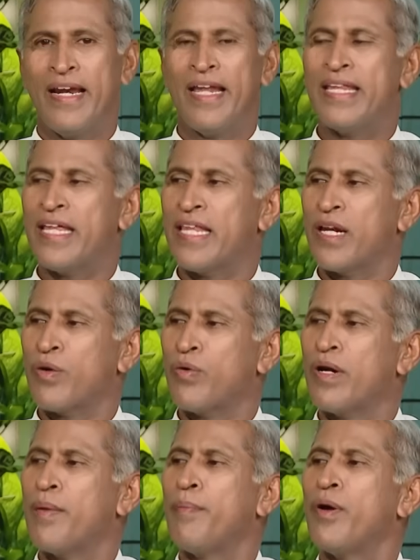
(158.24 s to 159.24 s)
లేదా ఏదైనా
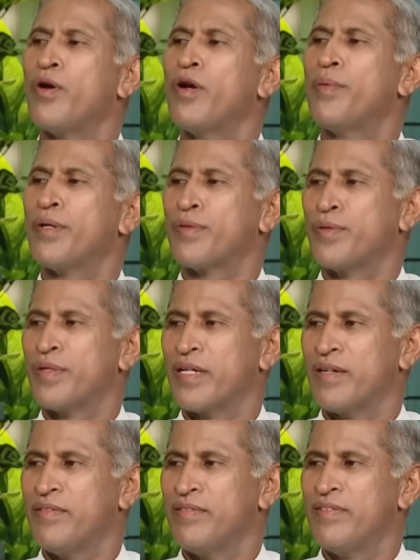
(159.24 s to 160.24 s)
కూడా పండ్లు
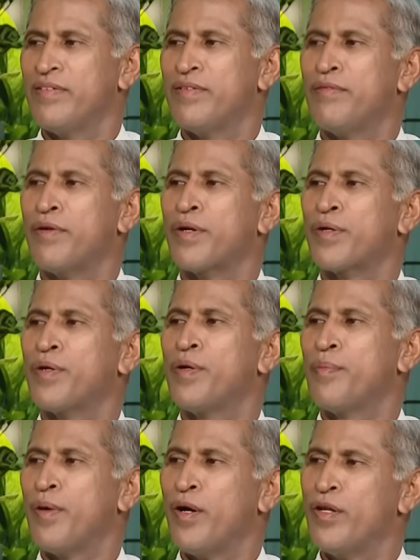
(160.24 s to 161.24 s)
పెట్టుకుంటాం ఒకటి
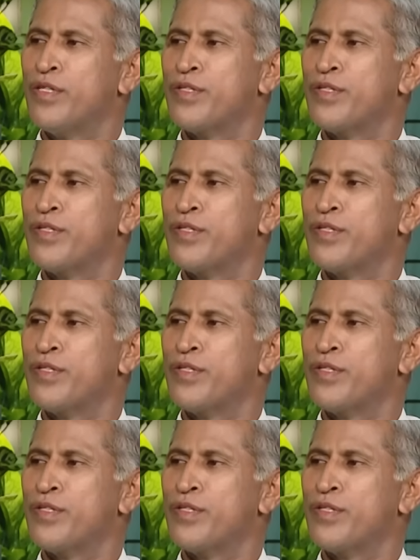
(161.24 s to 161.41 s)
రెండు పండ్లు